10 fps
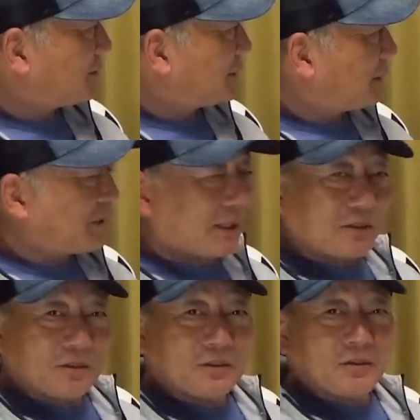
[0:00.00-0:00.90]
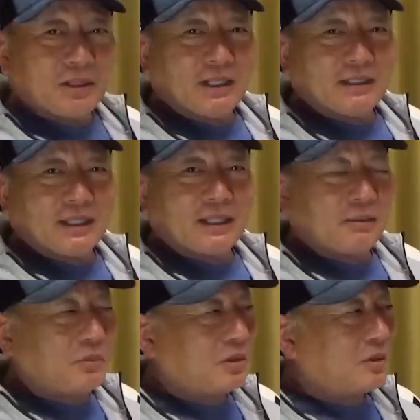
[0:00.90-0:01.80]
山田というのはなんか
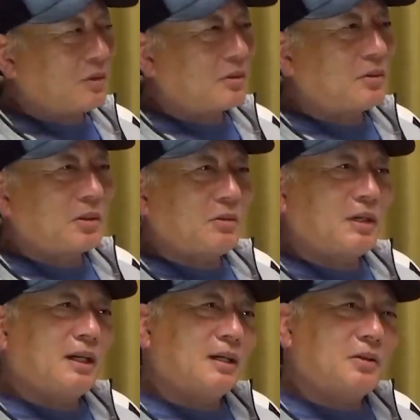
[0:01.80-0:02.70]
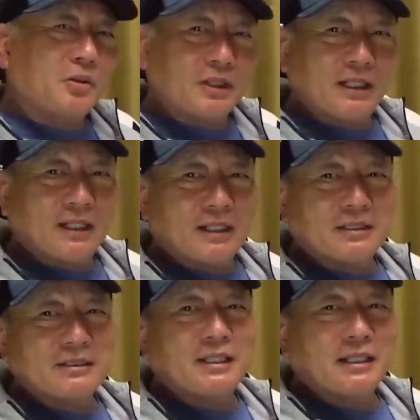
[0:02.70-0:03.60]
もうこれは固定な
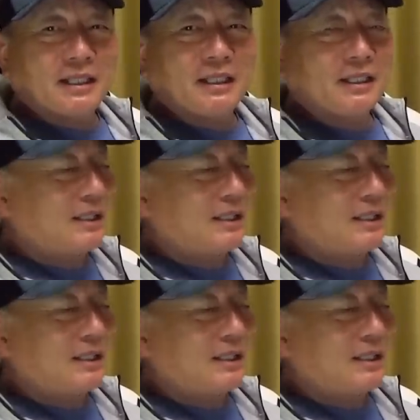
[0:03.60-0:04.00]
感じだね、